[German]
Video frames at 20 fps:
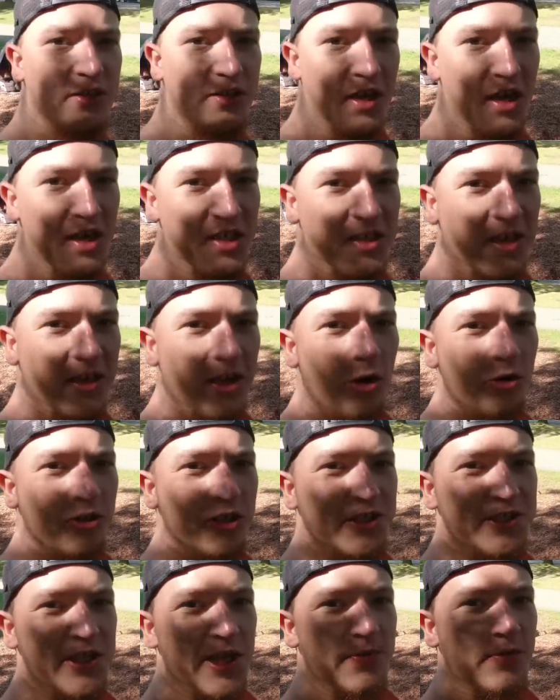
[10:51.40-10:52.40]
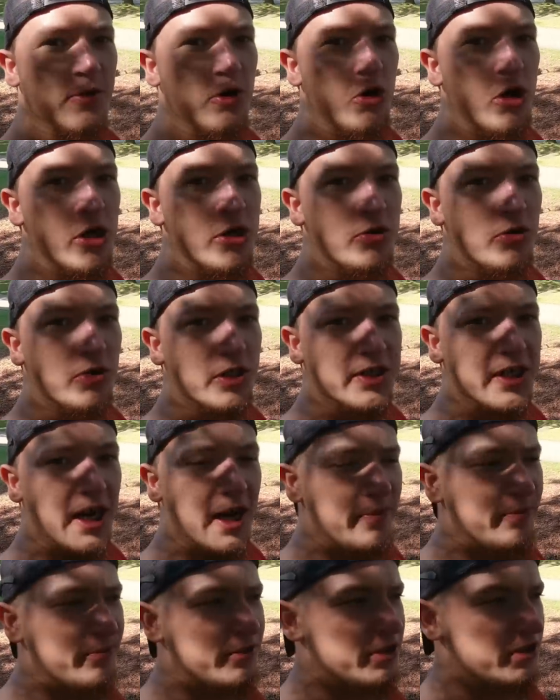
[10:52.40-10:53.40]
da ist genau derselbe
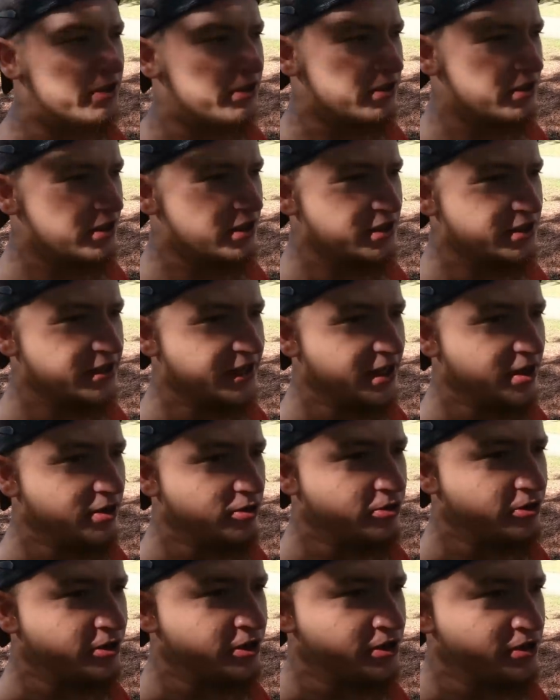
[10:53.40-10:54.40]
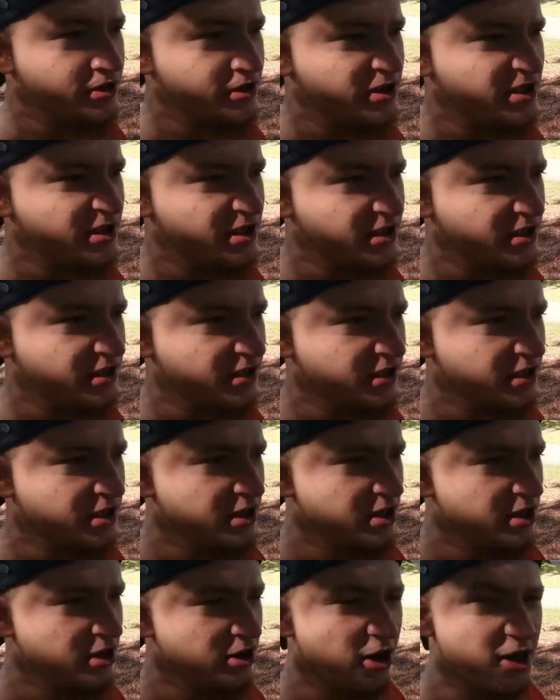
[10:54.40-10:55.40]
Ordnungsamt, äh, der uns
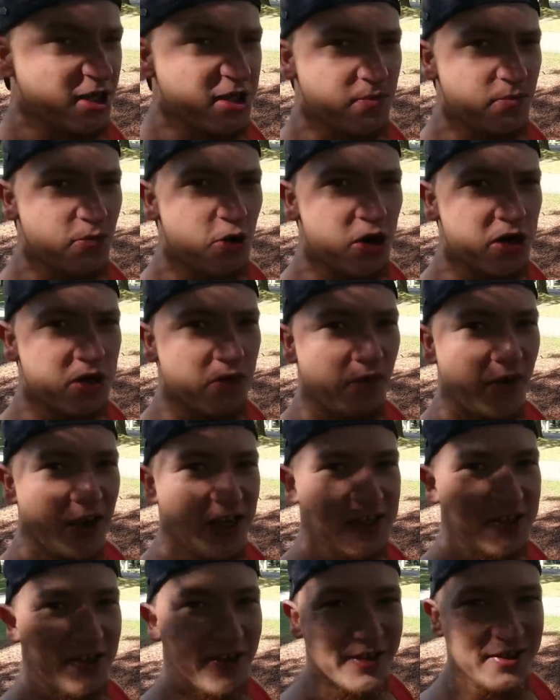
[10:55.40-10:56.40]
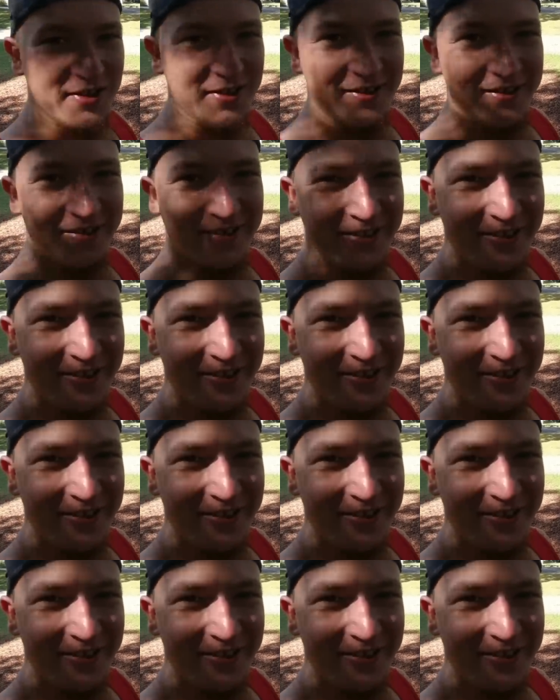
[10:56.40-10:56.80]
heute Morgen geweckt hat.